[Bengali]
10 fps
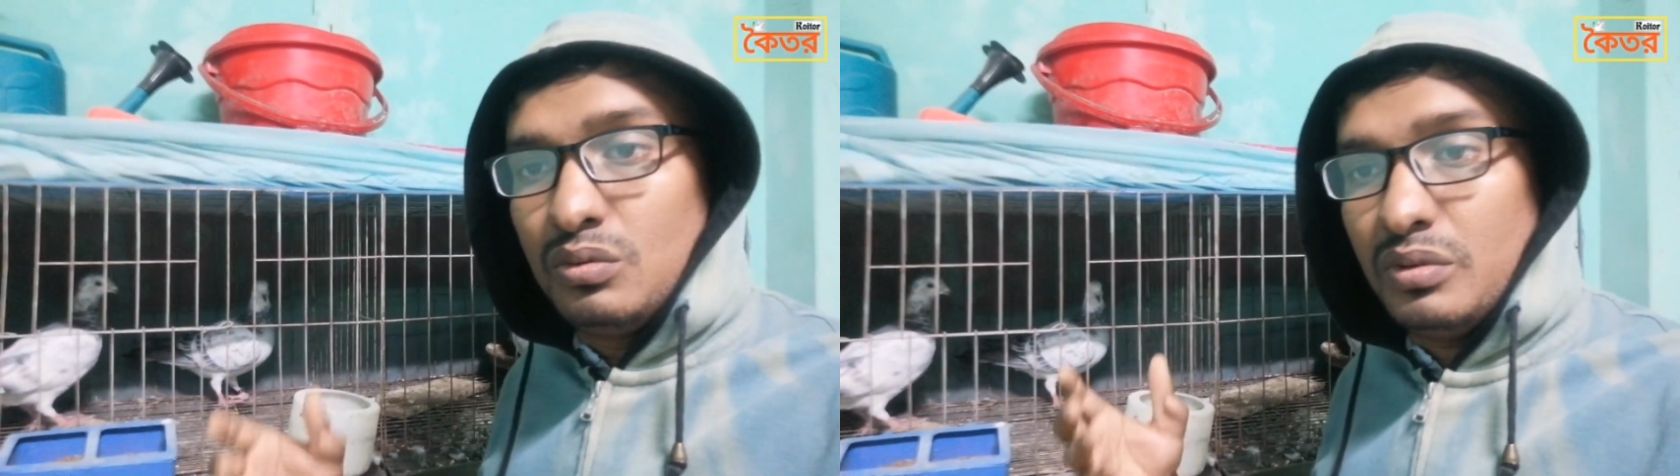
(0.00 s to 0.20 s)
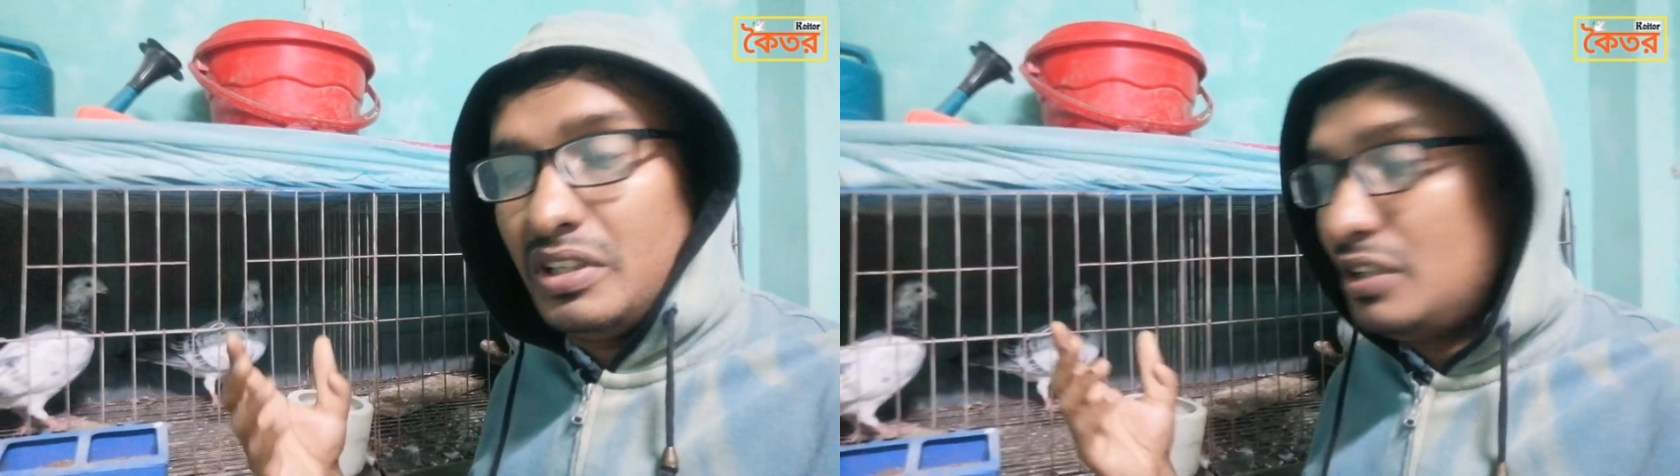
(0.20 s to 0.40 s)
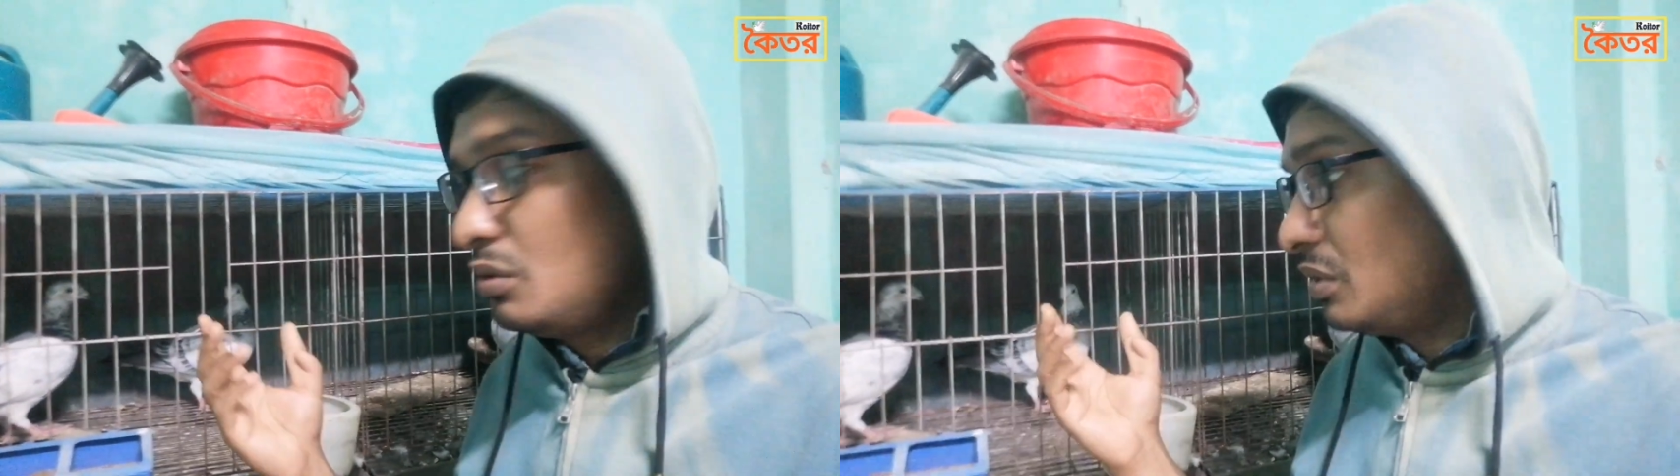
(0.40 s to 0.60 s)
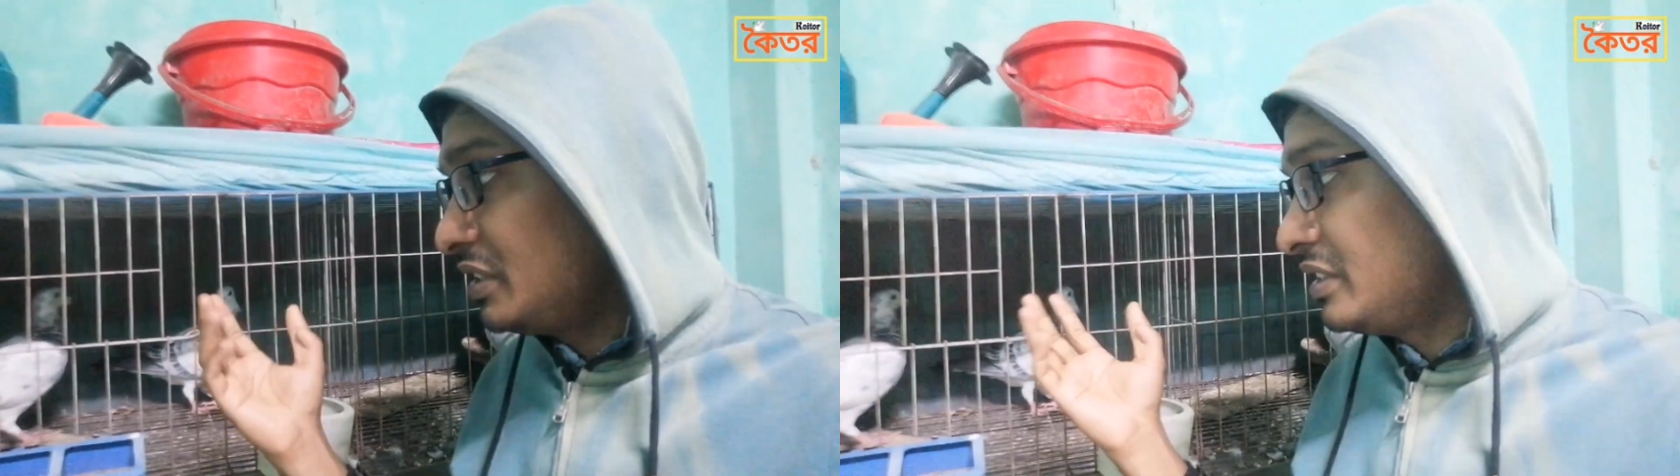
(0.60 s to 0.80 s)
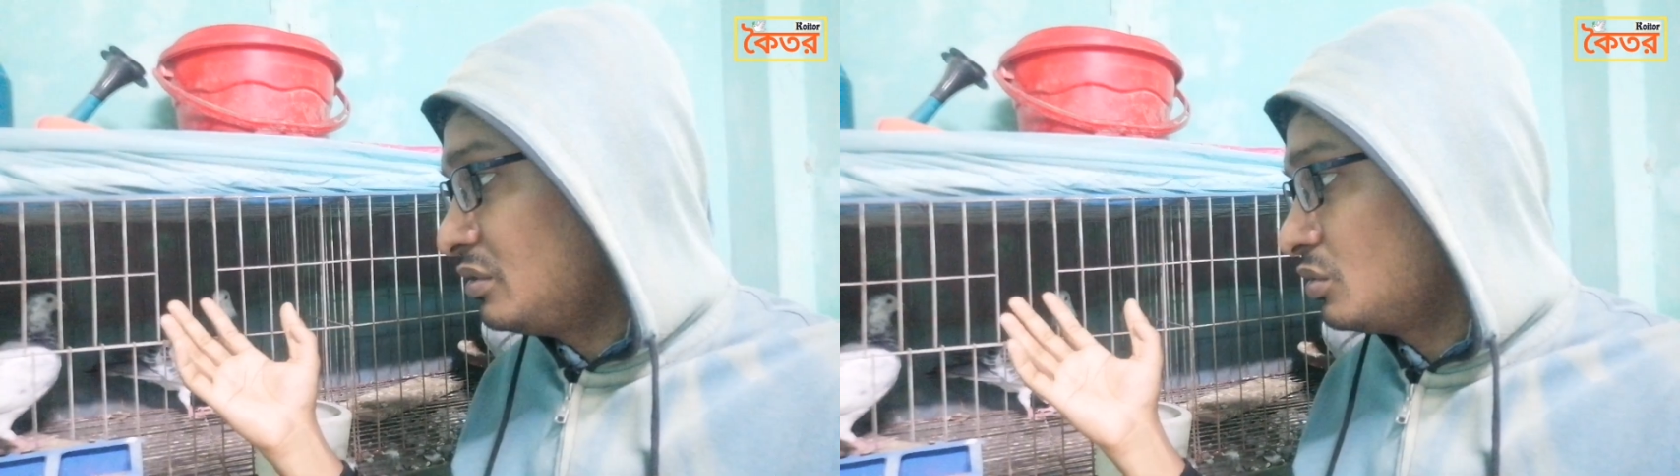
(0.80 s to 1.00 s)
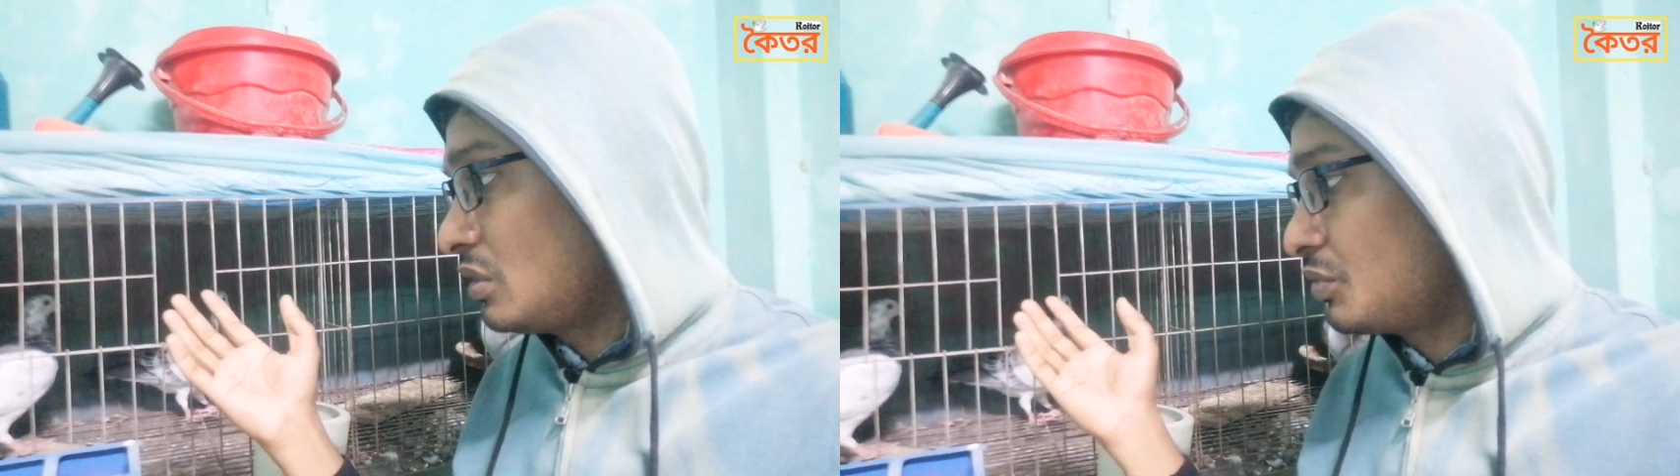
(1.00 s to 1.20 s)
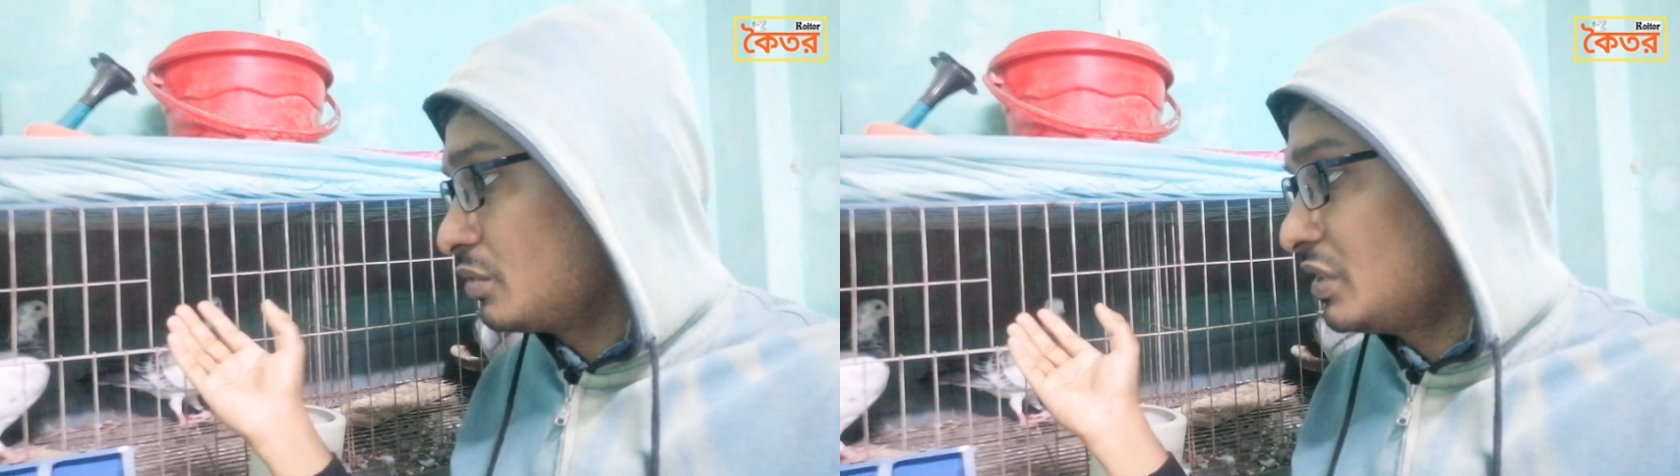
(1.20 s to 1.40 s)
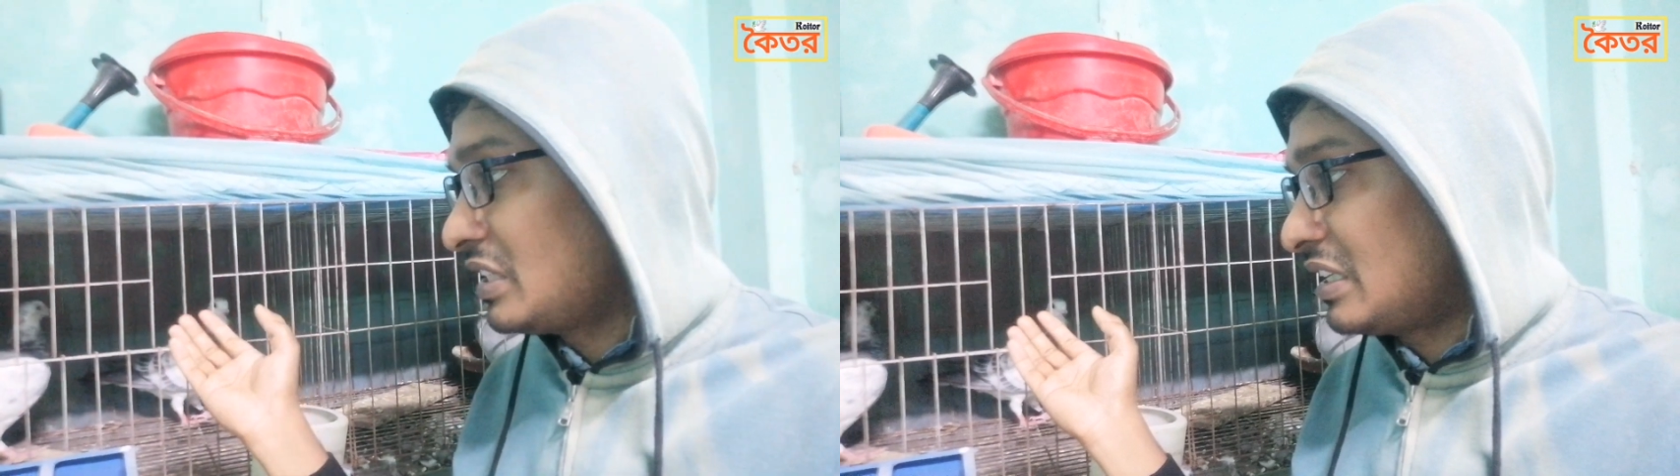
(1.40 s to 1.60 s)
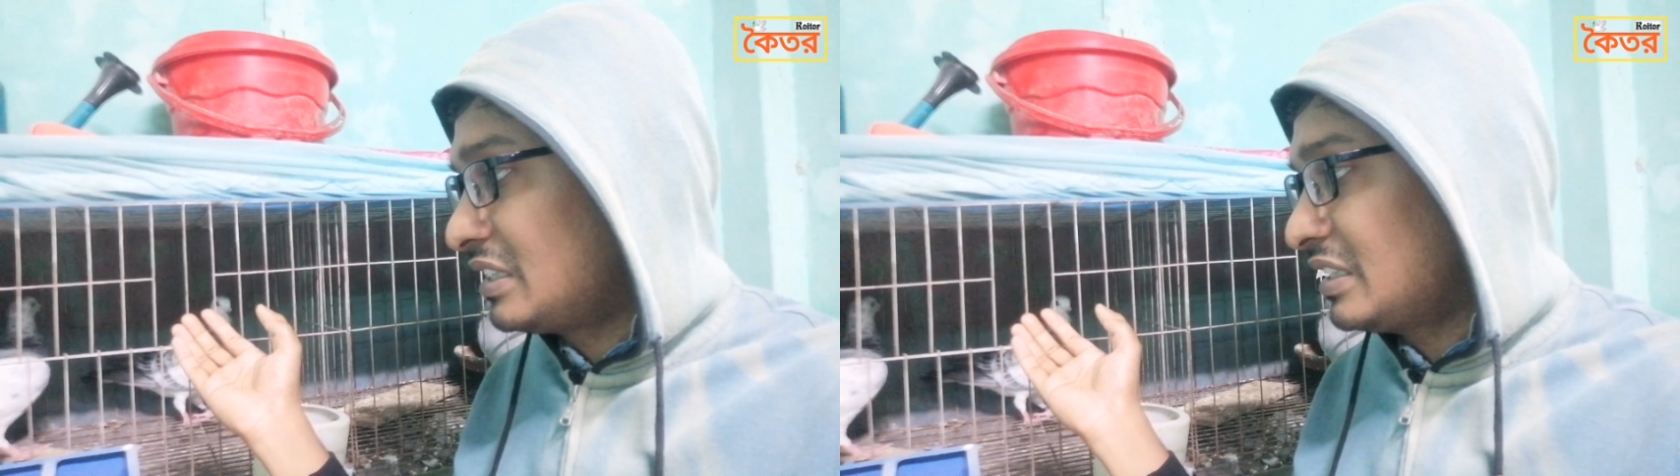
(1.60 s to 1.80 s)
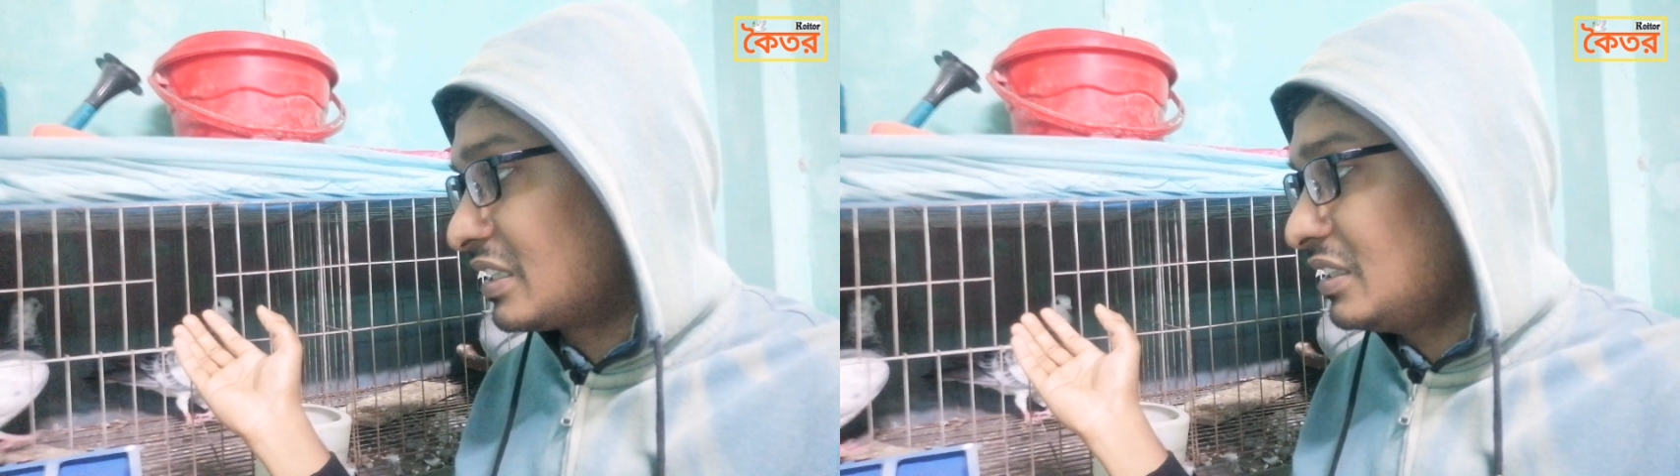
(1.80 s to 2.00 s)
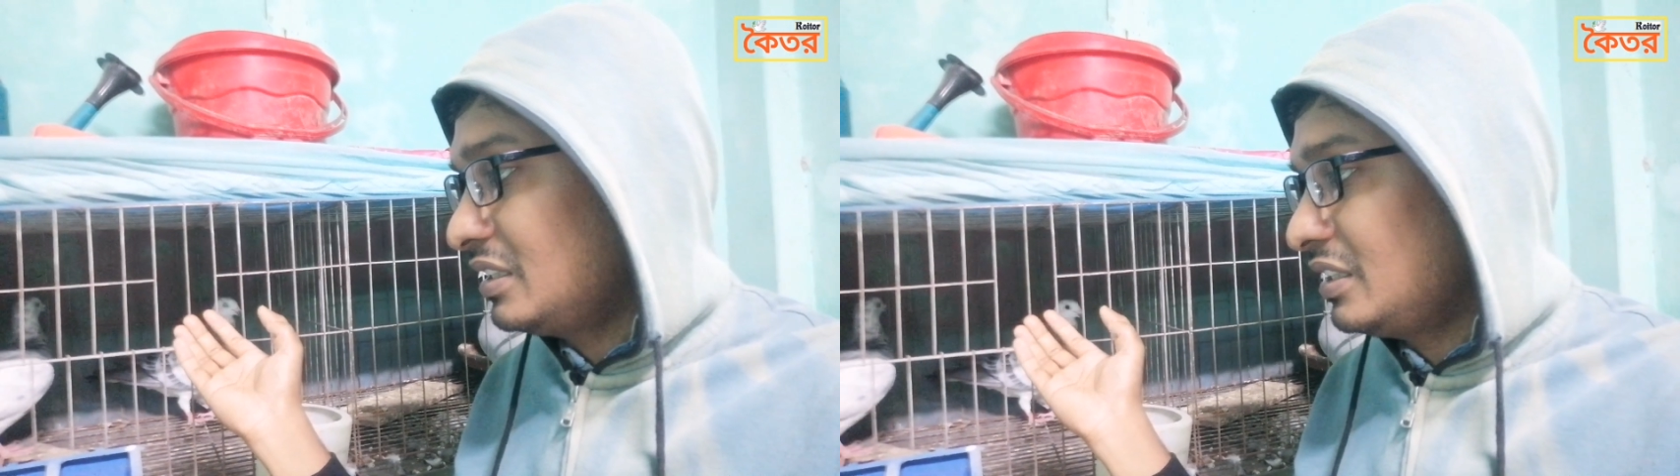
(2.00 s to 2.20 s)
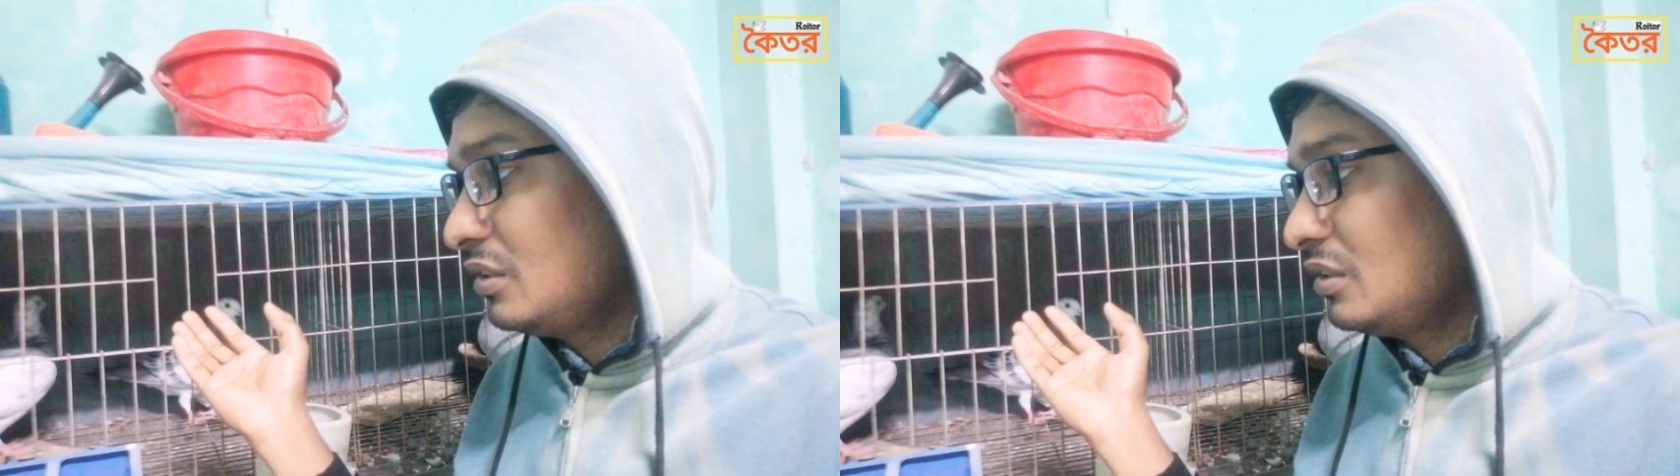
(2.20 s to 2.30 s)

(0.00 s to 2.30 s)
তো এই লোহা যেহেতু সবসময় ঠান্ডা থাকে